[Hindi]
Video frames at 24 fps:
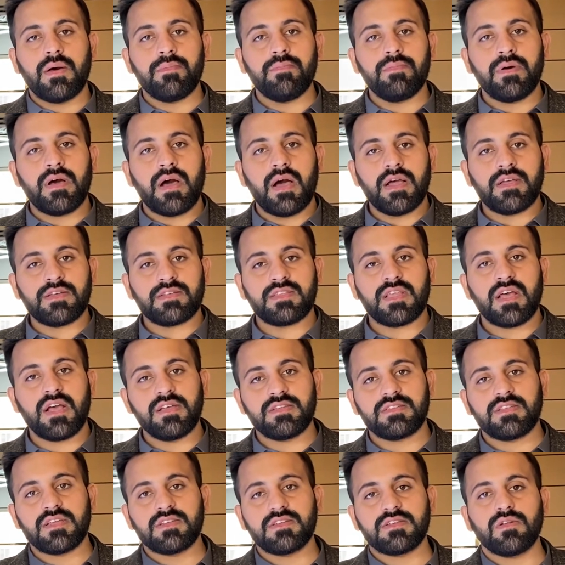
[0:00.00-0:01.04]
अब आहिस्ता
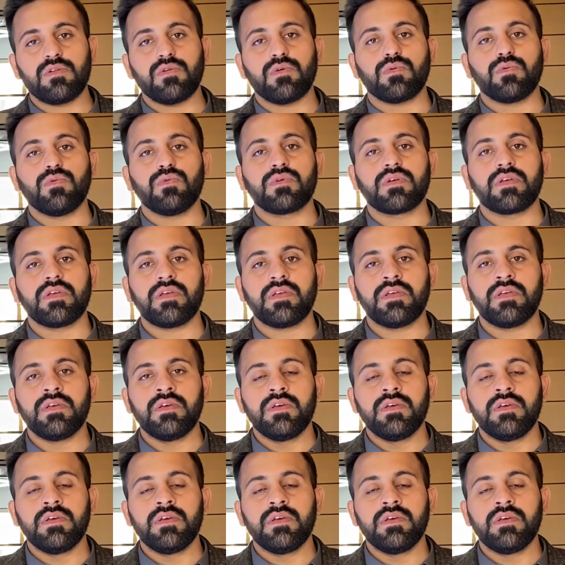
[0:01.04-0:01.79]
आहिस्ता से लोगों की